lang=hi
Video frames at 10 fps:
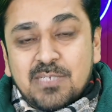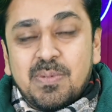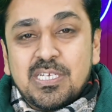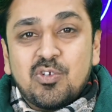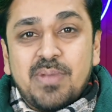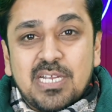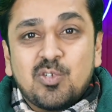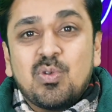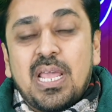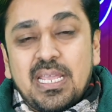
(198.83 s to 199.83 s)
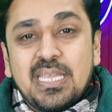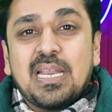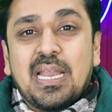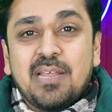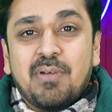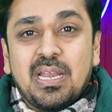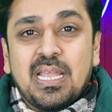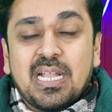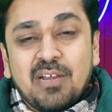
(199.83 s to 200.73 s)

आसपास जो मैंने सुना है कि रहने वाला है